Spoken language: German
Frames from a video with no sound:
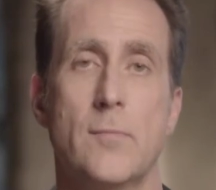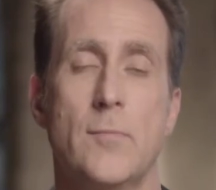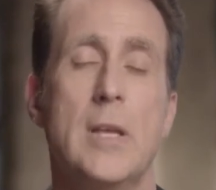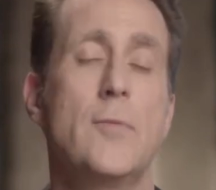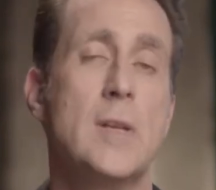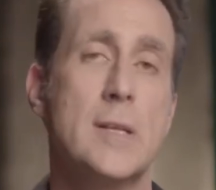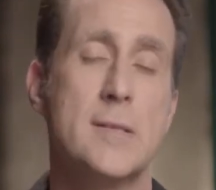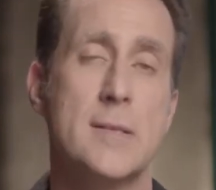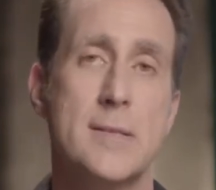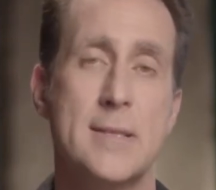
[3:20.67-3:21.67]
Ich finde, es
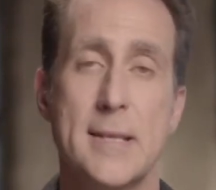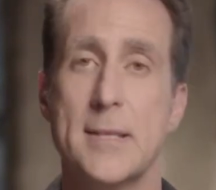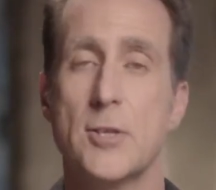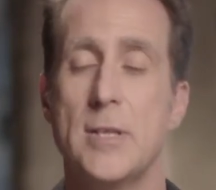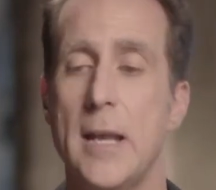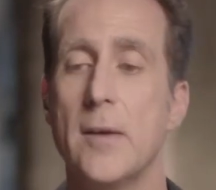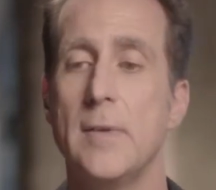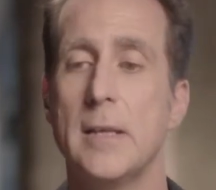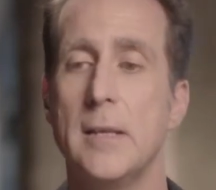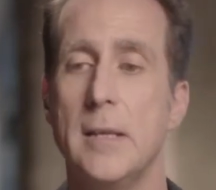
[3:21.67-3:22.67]
ist ein sehr, sehr schneller
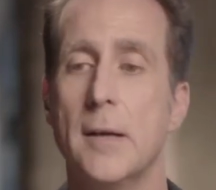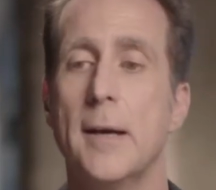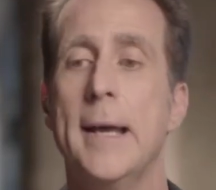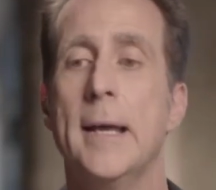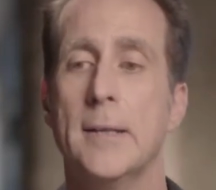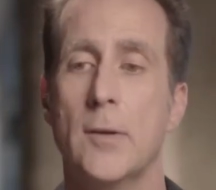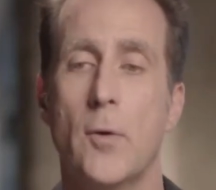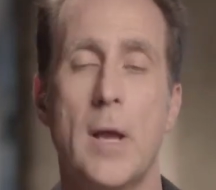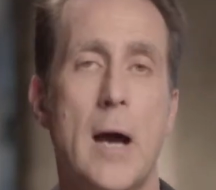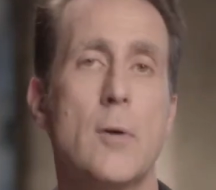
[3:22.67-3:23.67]
Weg, hier eine
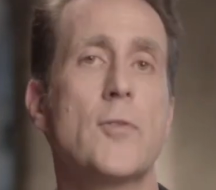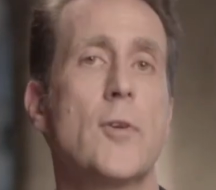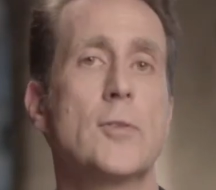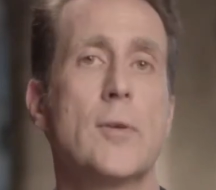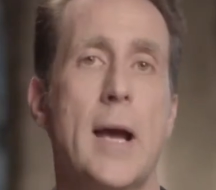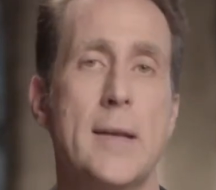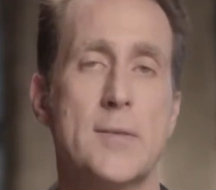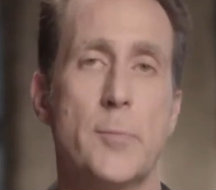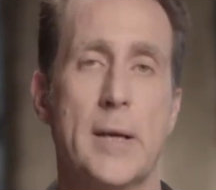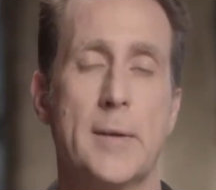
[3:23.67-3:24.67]
neue Ausleuchtung
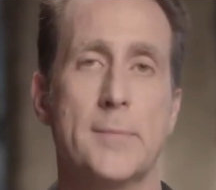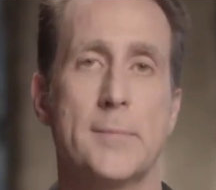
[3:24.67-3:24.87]
reinzubringen.